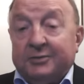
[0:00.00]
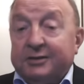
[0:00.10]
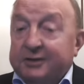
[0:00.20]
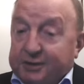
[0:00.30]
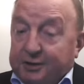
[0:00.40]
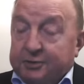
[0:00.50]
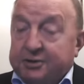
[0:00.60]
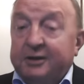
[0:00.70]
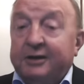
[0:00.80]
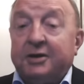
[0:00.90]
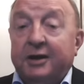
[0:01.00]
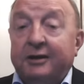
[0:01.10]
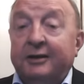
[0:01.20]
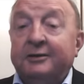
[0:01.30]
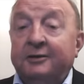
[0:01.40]
y, zgodzili się
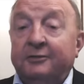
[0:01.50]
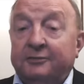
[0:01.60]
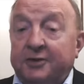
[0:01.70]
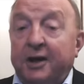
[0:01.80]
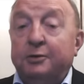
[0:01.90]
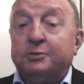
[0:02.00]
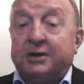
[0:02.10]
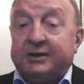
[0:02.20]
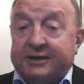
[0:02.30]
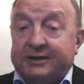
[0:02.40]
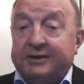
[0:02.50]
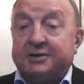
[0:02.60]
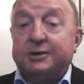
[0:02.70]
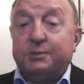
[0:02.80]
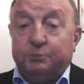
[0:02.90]
w niej
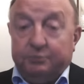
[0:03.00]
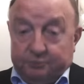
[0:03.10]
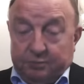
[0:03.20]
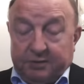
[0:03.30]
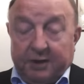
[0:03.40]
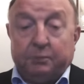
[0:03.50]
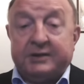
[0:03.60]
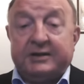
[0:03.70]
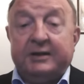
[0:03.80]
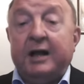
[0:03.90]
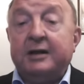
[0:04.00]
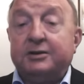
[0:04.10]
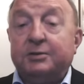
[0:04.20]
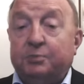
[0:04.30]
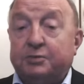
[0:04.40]
uczestniczyć,
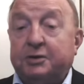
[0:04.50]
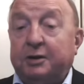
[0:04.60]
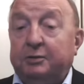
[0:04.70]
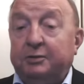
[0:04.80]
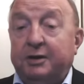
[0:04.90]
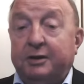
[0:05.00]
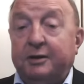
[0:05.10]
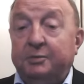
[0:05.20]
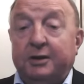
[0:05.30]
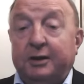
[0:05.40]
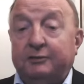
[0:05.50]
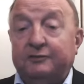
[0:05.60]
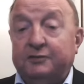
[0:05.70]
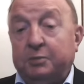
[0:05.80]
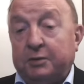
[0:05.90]
reprezentanci poszczególnych komitetów
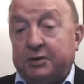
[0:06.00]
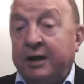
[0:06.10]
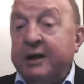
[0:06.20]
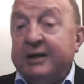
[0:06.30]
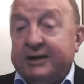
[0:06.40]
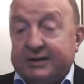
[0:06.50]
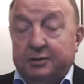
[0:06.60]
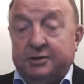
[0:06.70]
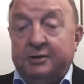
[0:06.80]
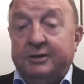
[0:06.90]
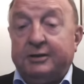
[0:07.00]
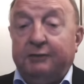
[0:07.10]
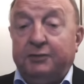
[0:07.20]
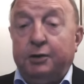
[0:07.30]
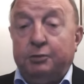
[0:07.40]
wyborczych zgodzili się
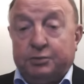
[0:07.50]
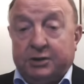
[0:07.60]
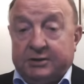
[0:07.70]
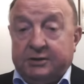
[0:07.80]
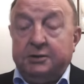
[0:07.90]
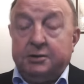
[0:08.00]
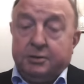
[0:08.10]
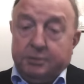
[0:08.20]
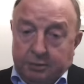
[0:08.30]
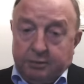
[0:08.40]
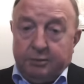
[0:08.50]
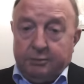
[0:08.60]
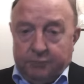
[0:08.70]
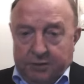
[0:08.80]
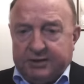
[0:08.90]
w niej uczestniczyć, no to
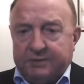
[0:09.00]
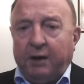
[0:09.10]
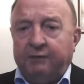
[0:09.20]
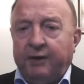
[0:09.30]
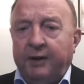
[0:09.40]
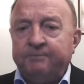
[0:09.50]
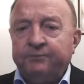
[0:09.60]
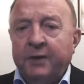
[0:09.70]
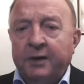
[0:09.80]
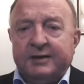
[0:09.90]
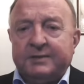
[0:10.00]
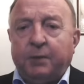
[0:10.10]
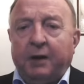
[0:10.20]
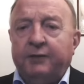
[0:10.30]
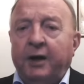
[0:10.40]
ich sprawa ich
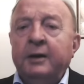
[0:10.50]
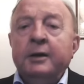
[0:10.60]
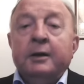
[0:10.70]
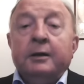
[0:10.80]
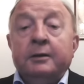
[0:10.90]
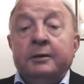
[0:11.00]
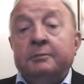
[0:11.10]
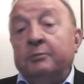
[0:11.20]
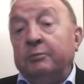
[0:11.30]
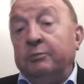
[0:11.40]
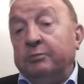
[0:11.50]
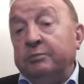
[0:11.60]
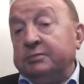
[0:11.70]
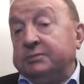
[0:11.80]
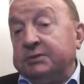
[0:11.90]
sprawa. Y,
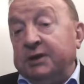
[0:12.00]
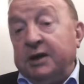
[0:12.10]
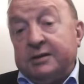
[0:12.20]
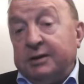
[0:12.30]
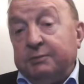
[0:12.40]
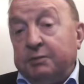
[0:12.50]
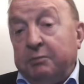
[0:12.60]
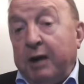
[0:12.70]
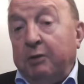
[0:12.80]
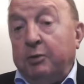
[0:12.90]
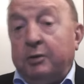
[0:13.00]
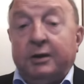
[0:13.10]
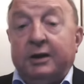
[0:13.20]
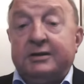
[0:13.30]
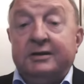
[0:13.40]
jeśli bym miał
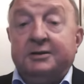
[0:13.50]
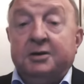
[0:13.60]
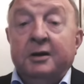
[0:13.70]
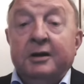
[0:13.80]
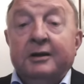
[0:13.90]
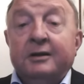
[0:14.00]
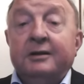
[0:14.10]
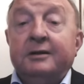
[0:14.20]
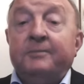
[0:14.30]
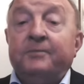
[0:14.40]
określić y,